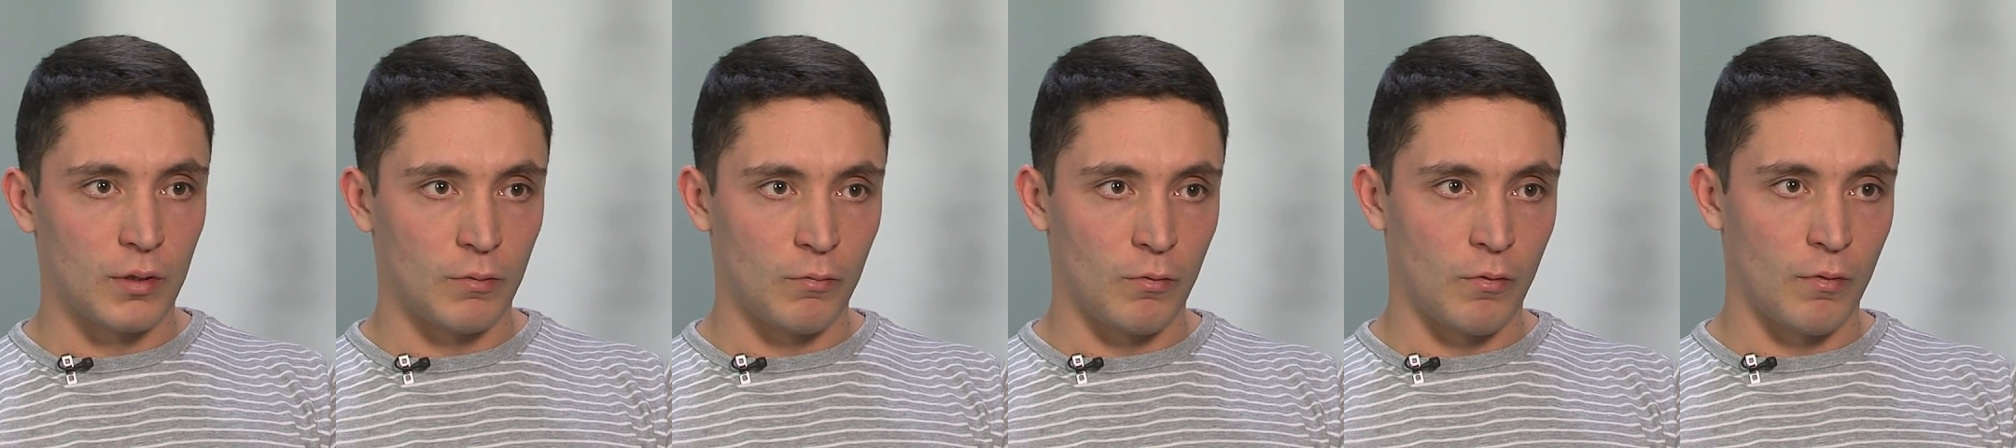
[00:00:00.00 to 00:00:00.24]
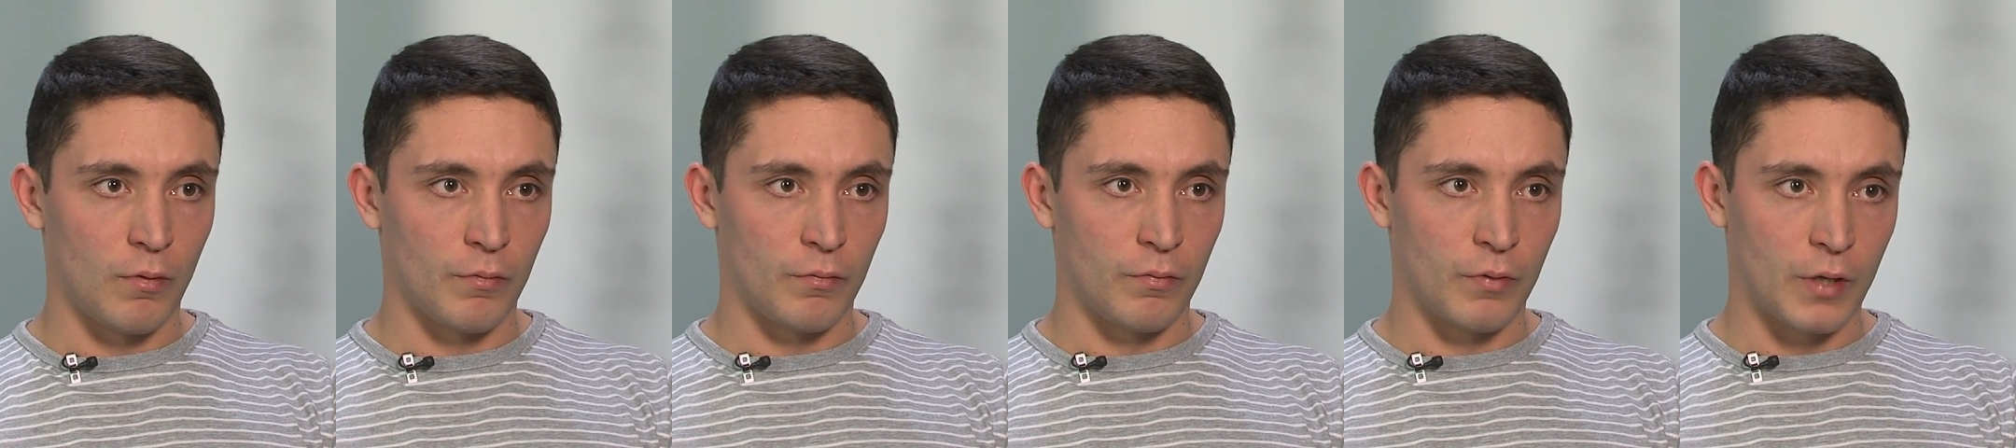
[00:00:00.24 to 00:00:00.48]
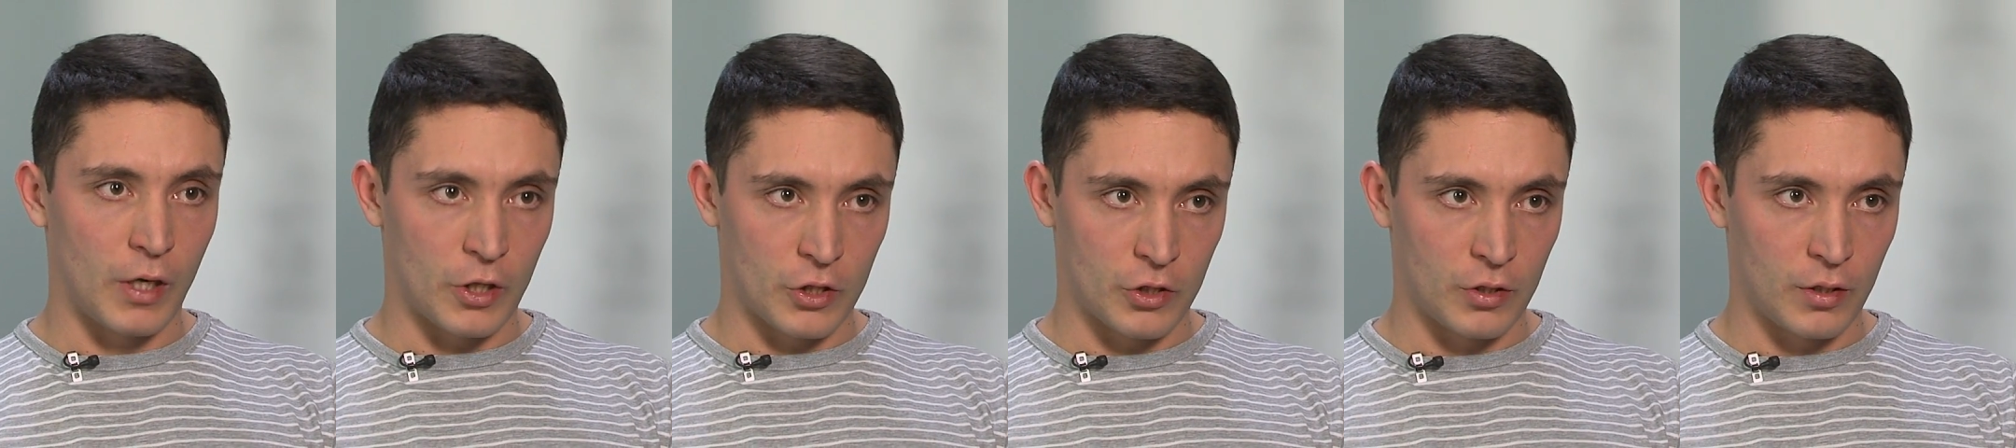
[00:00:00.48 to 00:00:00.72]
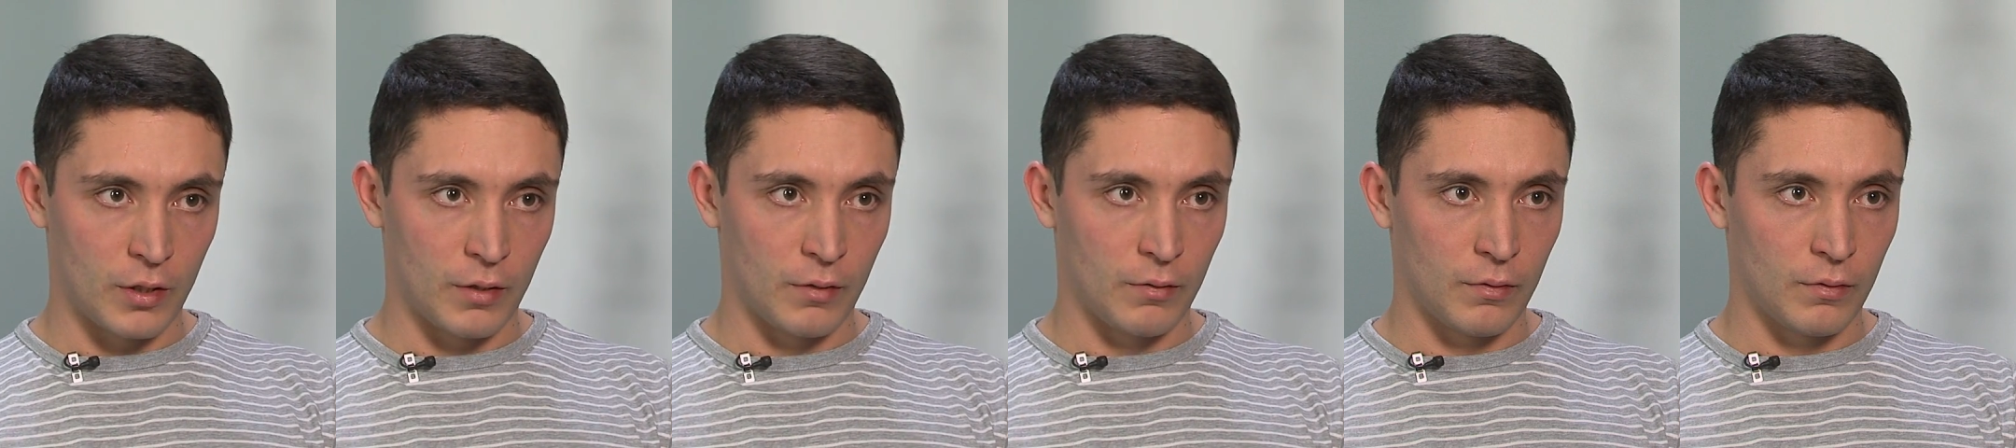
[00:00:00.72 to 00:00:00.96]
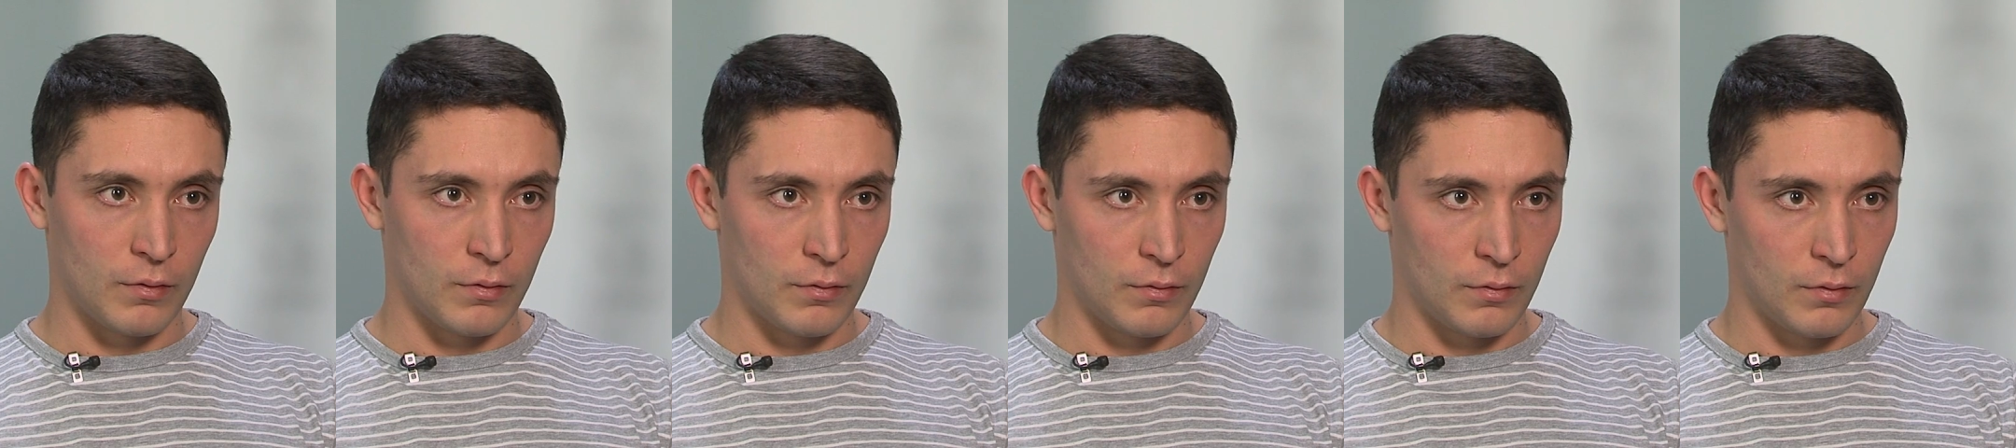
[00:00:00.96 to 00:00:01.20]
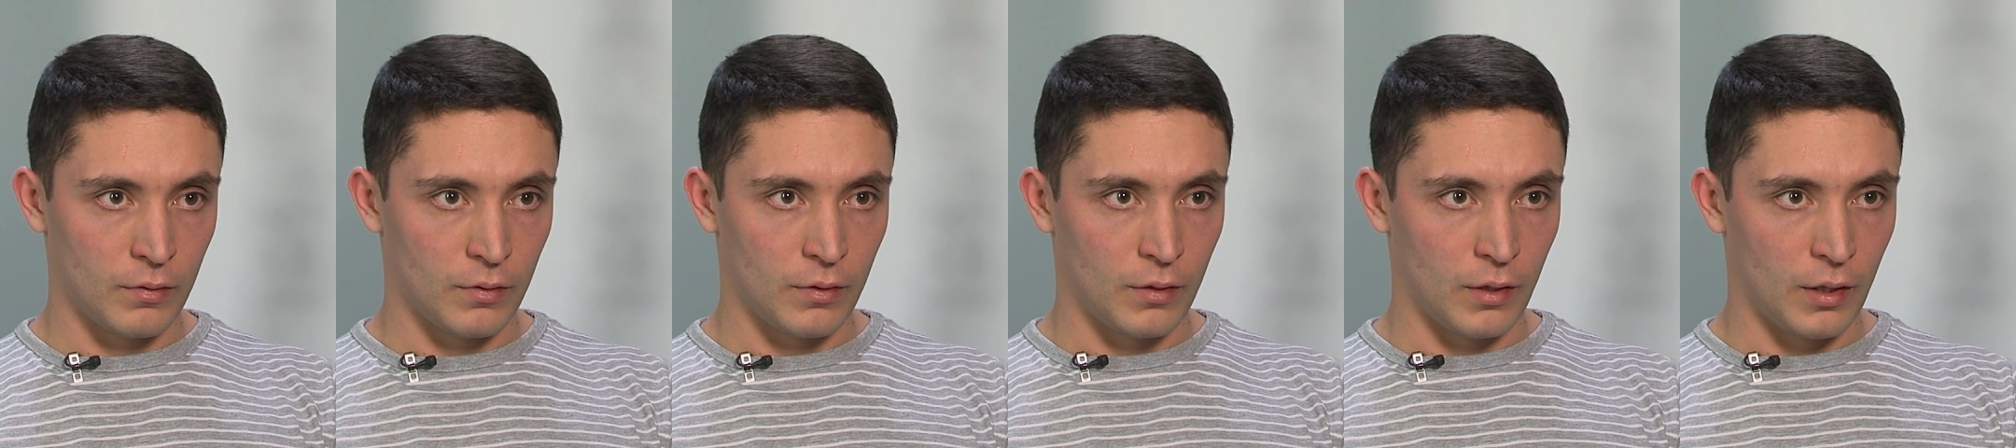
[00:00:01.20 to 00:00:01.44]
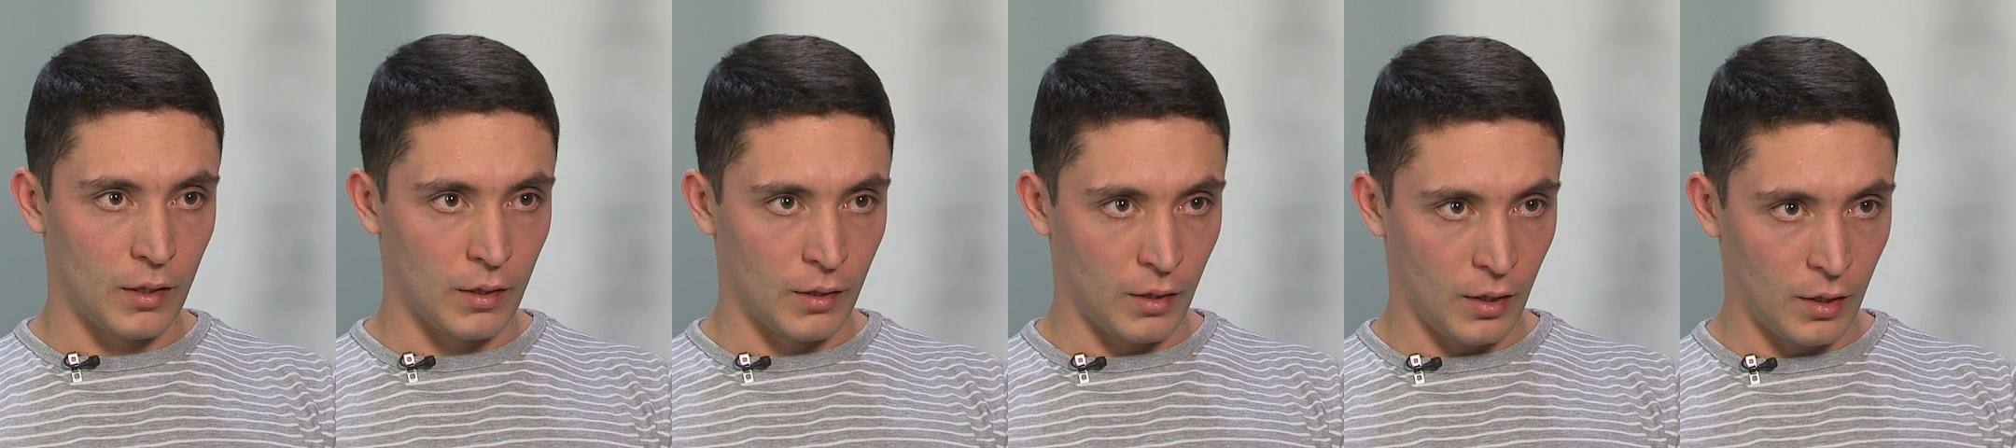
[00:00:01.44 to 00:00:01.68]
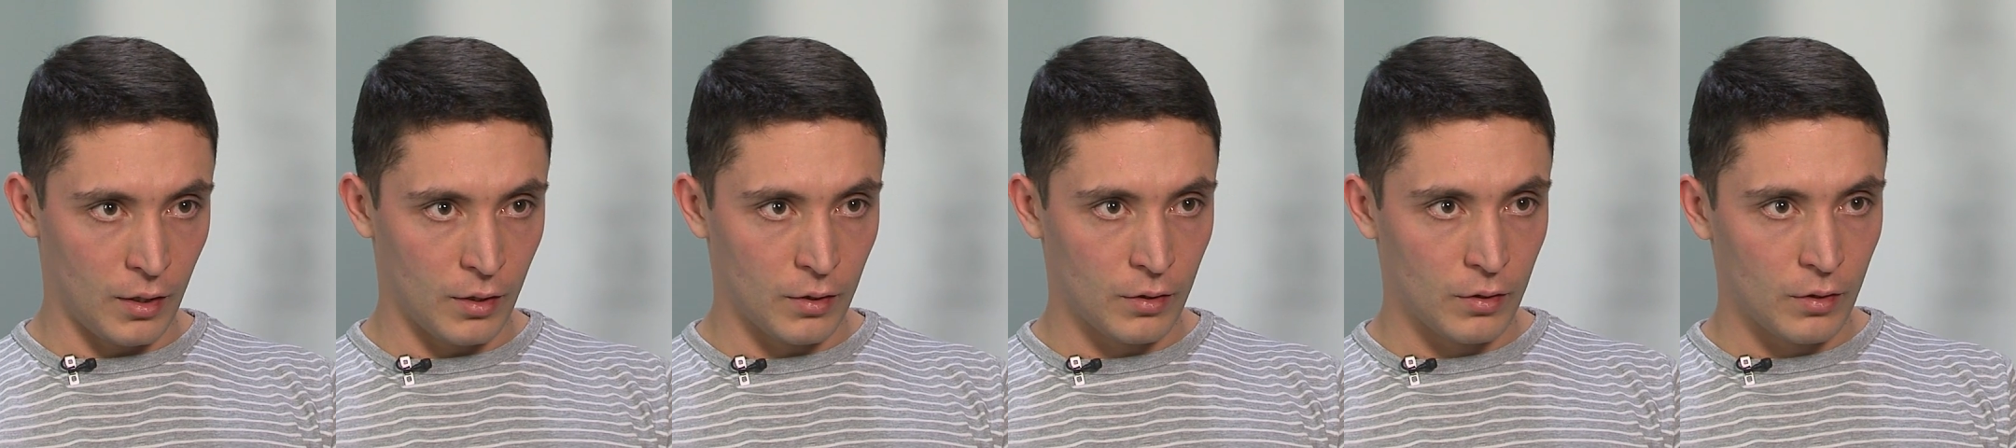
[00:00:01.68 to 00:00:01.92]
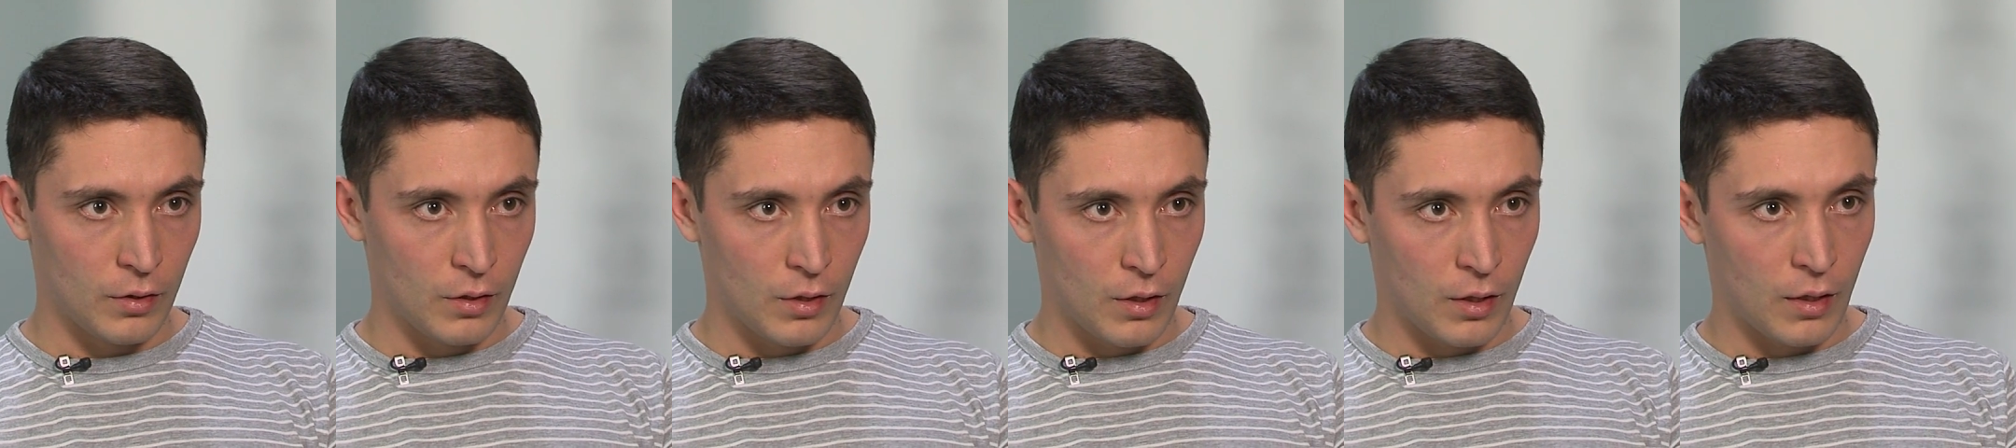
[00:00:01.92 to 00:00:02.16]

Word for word: его в каждой игре,